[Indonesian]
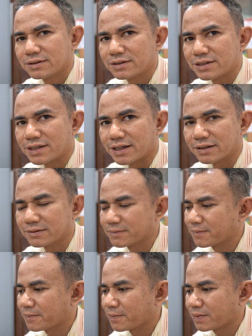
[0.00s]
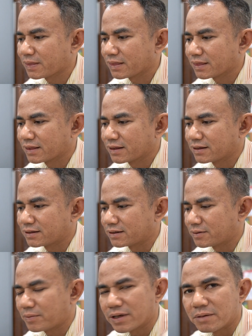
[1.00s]
di sana.
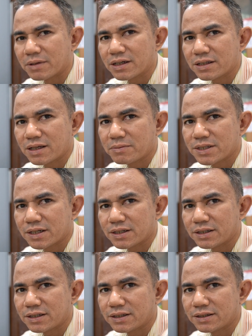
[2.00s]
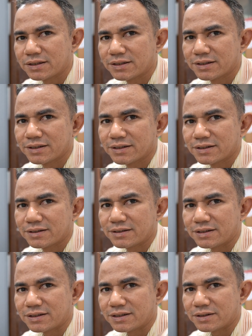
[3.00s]
Nah, bagaimana kita mencari
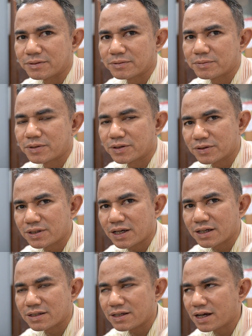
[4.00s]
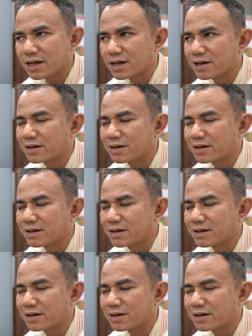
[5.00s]
titik berikutnya yang